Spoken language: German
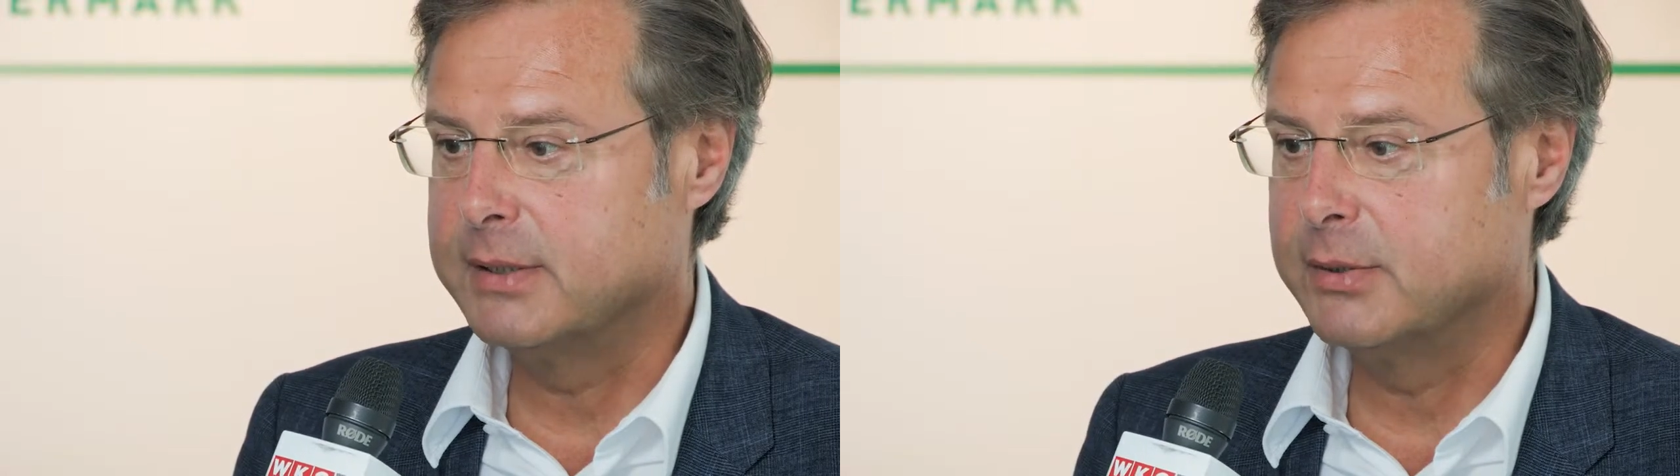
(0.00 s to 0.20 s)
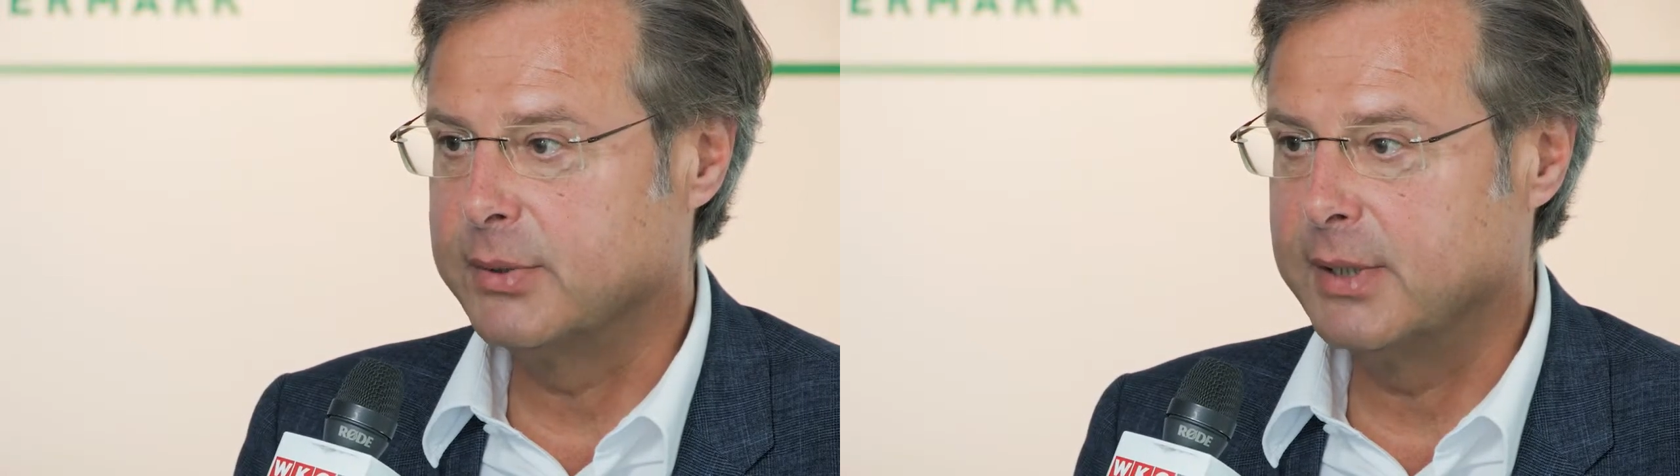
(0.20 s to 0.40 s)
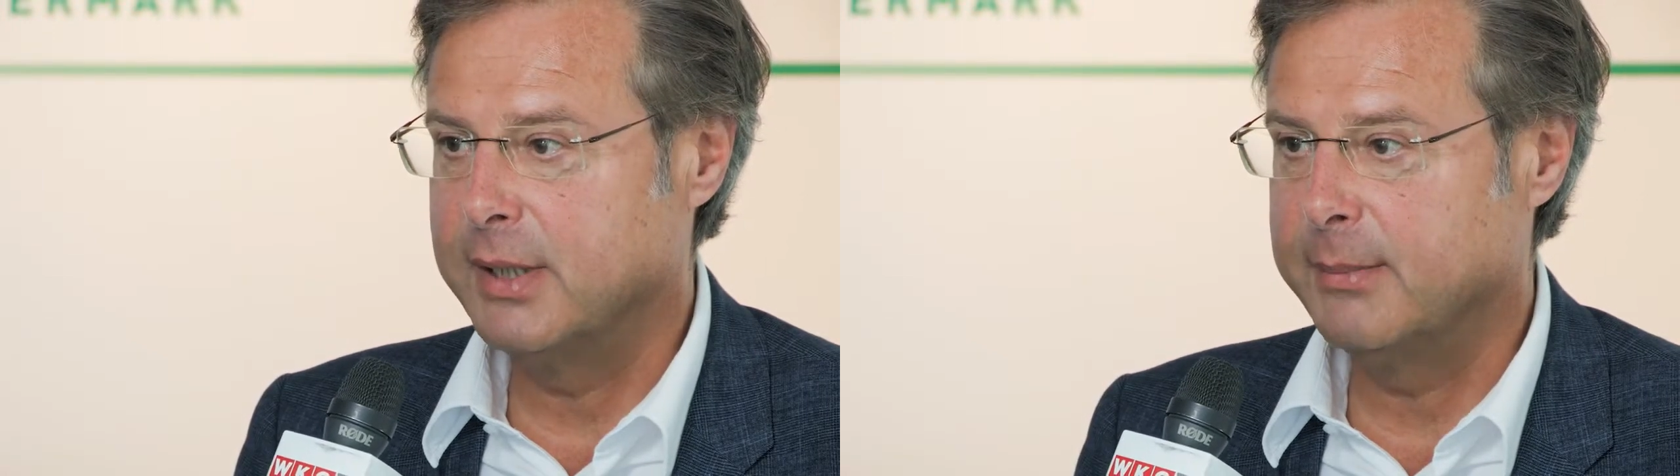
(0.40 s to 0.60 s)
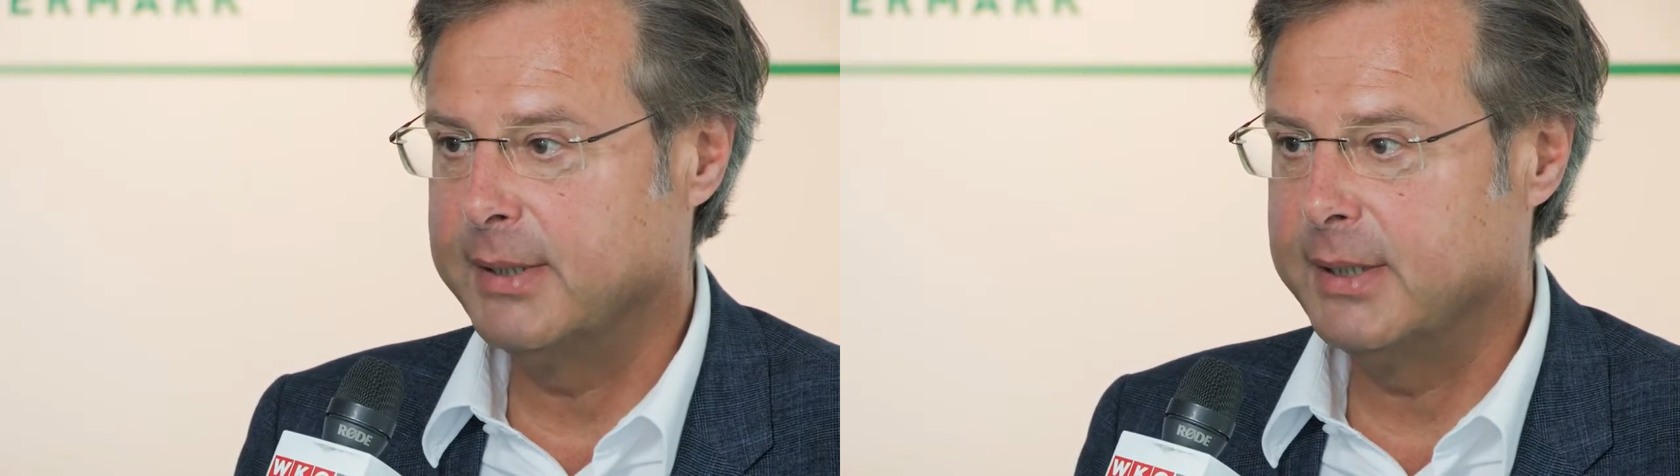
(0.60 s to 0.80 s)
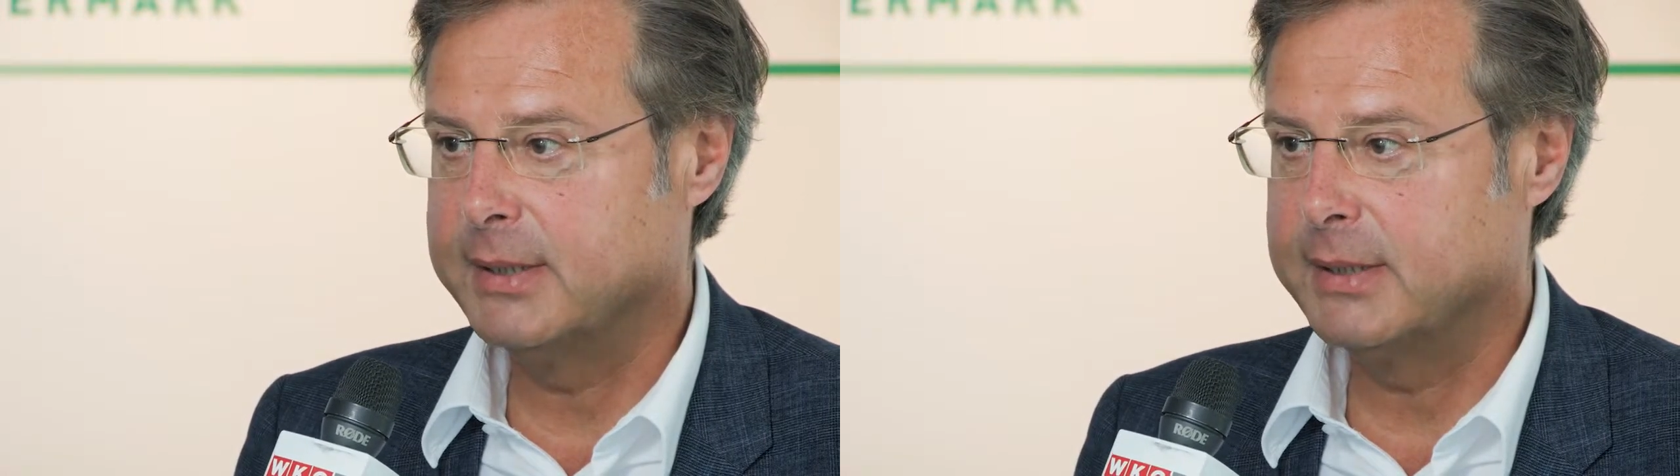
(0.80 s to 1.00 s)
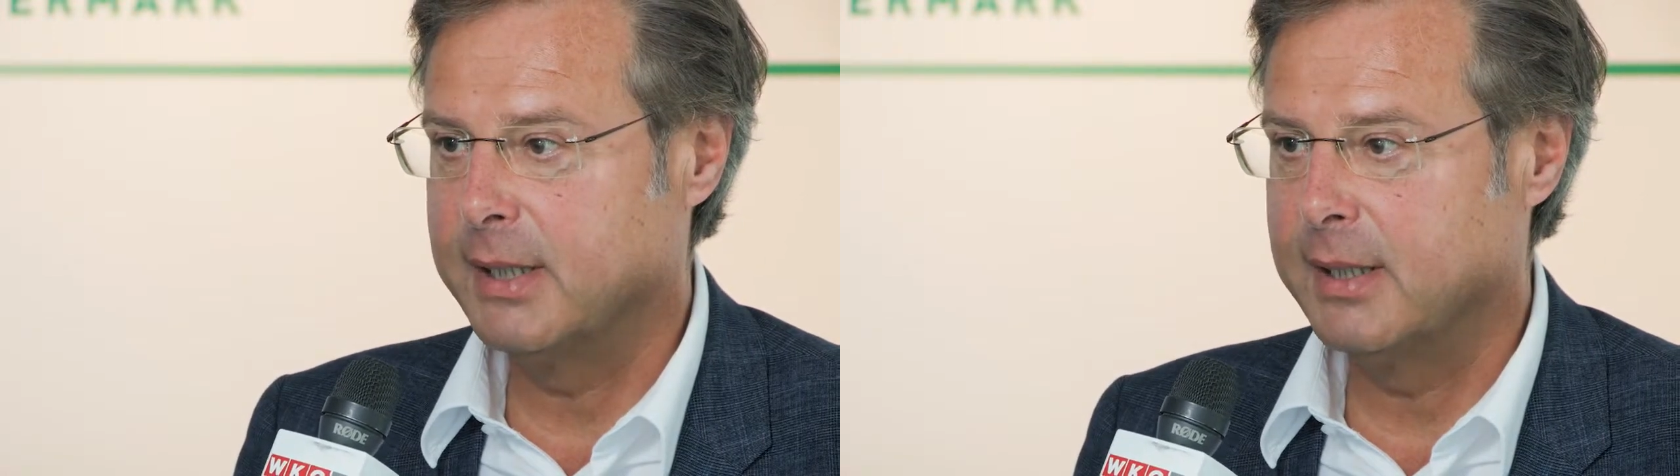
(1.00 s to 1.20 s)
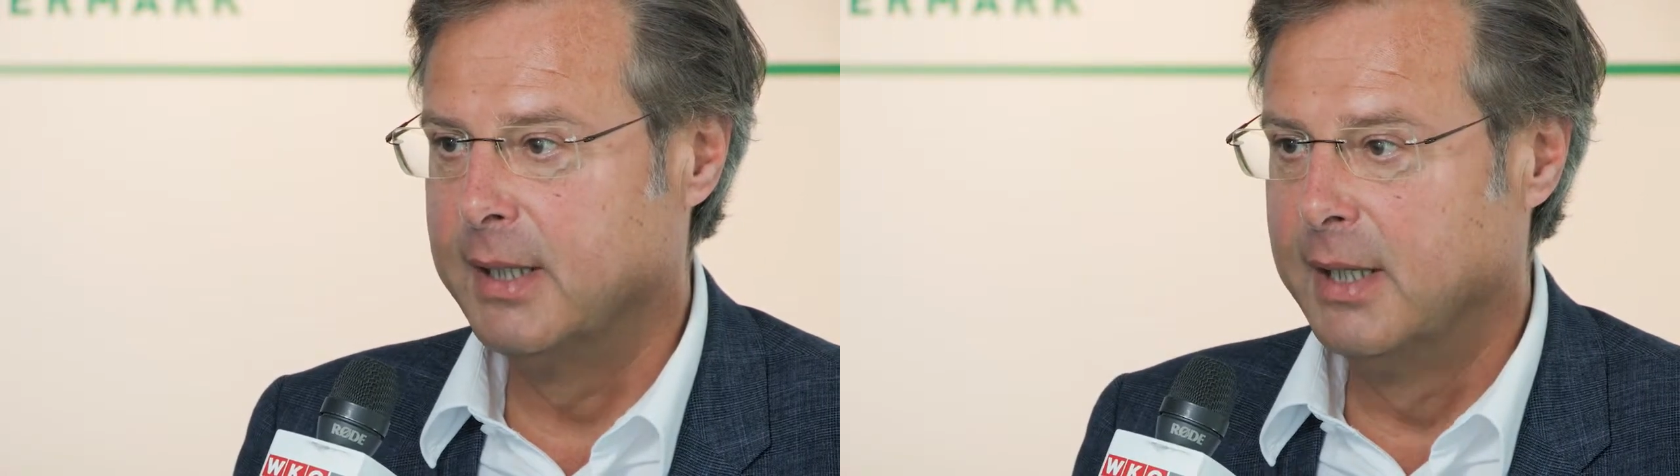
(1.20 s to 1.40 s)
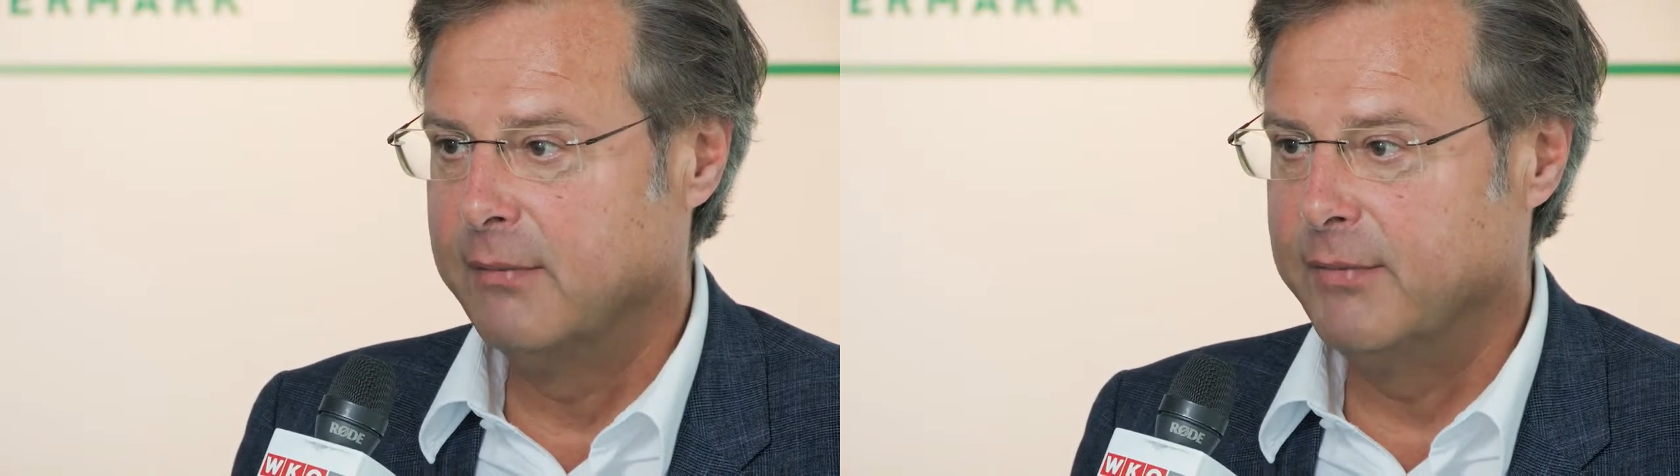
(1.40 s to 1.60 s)
dass die Unternehmen jetzt
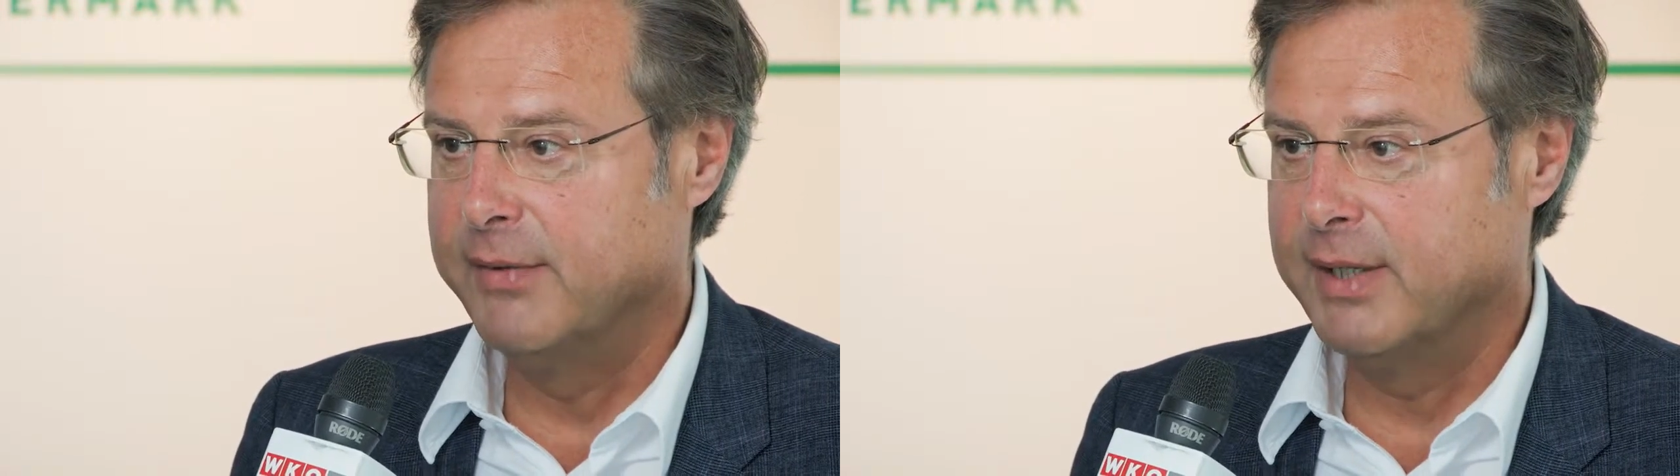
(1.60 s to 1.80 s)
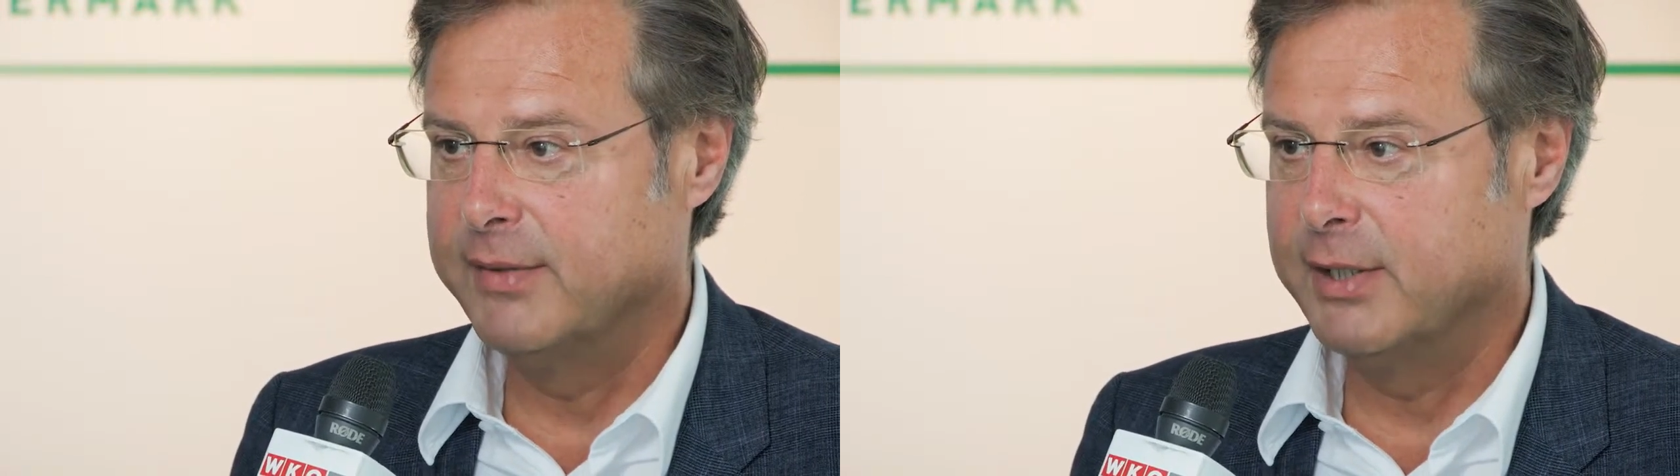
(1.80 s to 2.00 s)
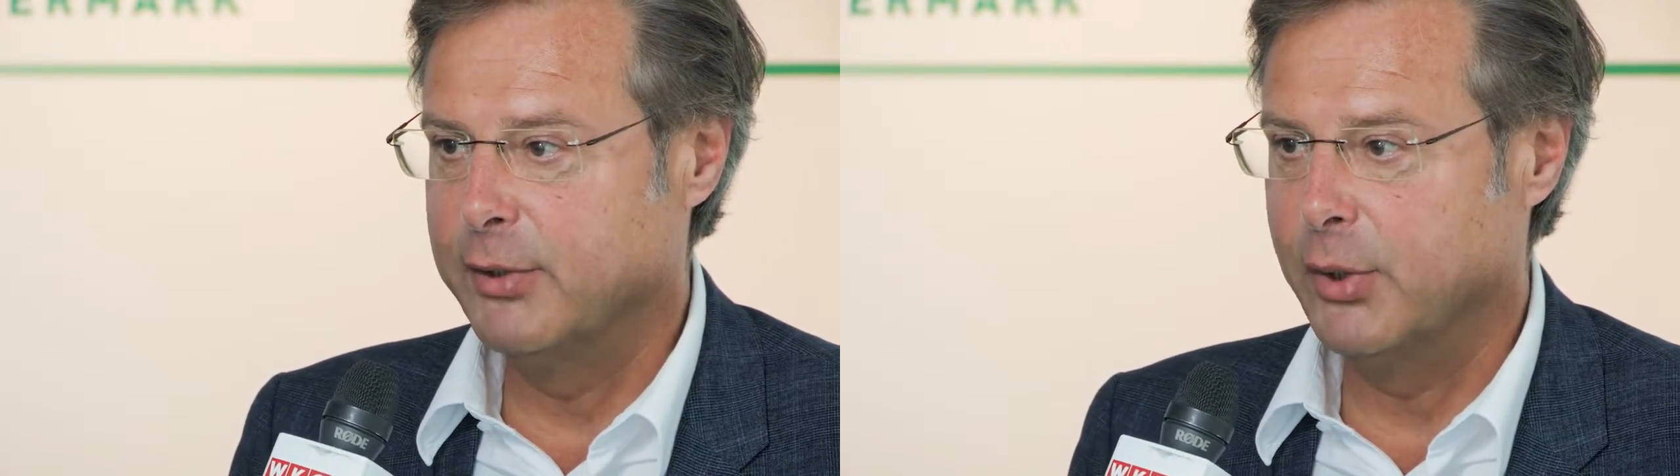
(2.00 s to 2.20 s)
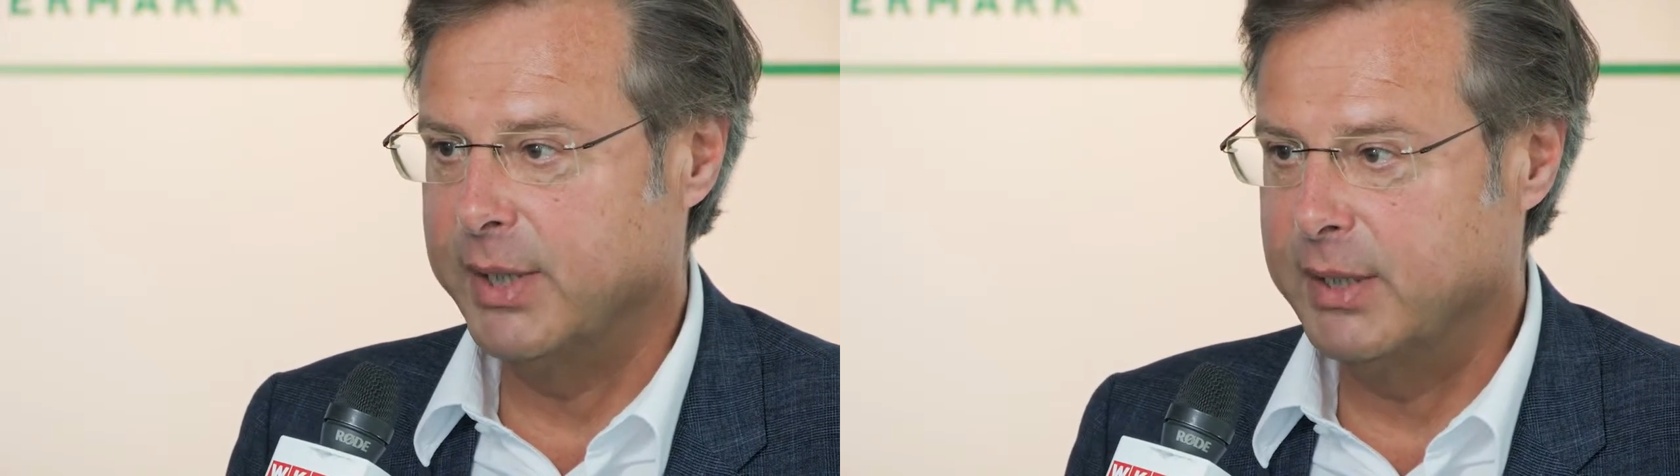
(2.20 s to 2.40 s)
sagen, wir werden wieder neu